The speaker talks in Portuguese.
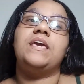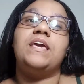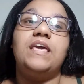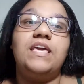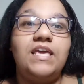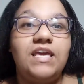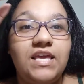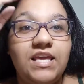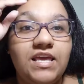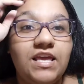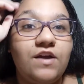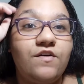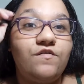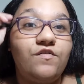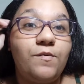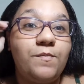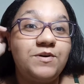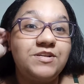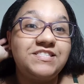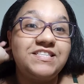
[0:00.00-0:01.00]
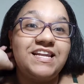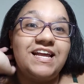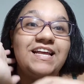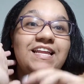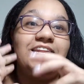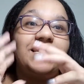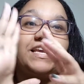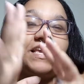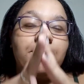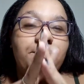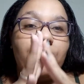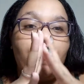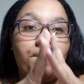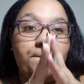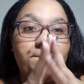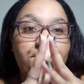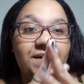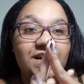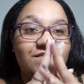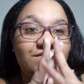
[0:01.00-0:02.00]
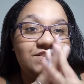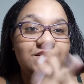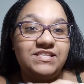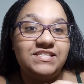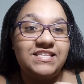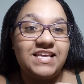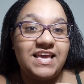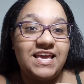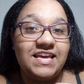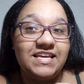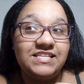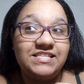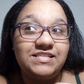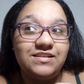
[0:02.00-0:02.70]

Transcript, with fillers: E eu vou mostrar ele aqui para vocês.